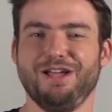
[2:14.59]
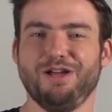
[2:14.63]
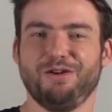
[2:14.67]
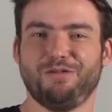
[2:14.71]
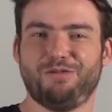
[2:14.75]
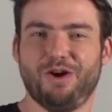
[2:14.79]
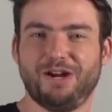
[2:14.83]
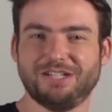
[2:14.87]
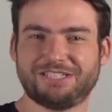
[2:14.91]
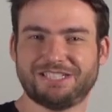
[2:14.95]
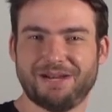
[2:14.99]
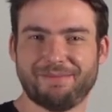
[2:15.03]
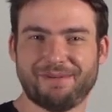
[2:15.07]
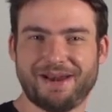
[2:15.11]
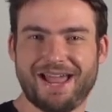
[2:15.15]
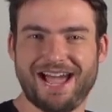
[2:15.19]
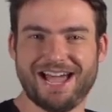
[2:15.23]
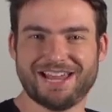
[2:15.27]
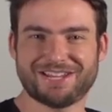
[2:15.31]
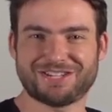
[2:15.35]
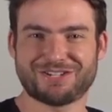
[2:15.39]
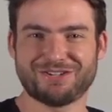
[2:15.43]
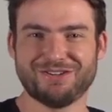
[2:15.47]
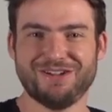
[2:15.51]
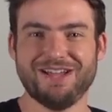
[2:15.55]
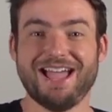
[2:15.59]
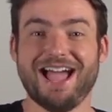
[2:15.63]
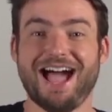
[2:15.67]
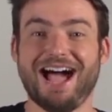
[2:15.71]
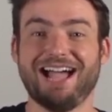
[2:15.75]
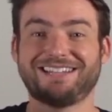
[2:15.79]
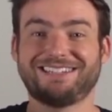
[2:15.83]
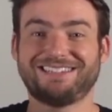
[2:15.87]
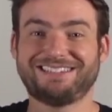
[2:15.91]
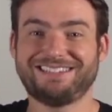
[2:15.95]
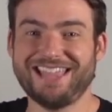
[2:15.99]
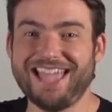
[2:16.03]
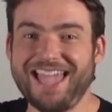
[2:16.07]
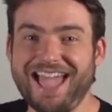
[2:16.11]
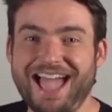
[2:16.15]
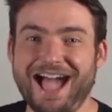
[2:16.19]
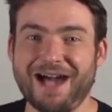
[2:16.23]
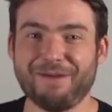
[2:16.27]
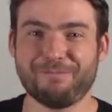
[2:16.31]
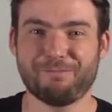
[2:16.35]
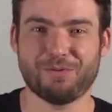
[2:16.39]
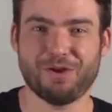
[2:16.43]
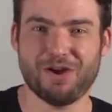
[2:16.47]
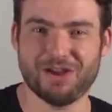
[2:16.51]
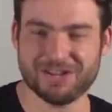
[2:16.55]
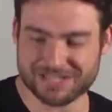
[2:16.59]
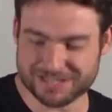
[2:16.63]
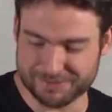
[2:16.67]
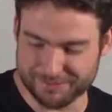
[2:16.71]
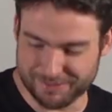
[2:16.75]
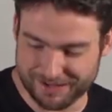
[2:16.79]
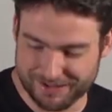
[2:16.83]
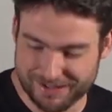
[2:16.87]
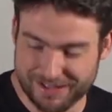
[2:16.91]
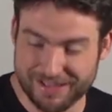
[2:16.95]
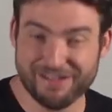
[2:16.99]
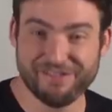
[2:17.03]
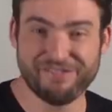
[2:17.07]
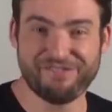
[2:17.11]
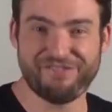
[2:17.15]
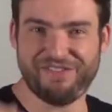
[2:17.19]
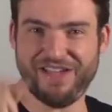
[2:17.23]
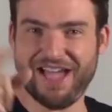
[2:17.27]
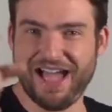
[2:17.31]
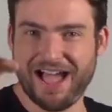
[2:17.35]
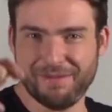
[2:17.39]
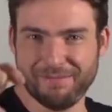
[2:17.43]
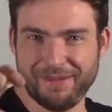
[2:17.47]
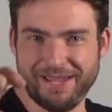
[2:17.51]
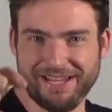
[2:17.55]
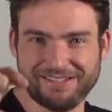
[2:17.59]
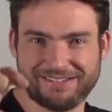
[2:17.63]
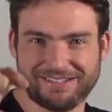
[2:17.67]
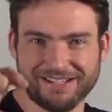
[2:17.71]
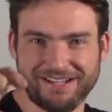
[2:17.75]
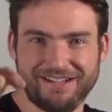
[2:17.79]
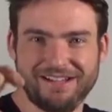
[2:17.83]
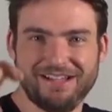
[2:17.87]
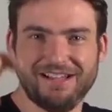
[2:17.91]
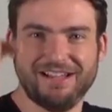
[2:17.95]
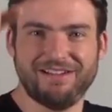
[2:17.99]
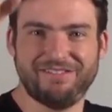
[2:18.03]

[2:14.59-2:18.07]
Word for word: Forte abraço, até a próxima ferramenta.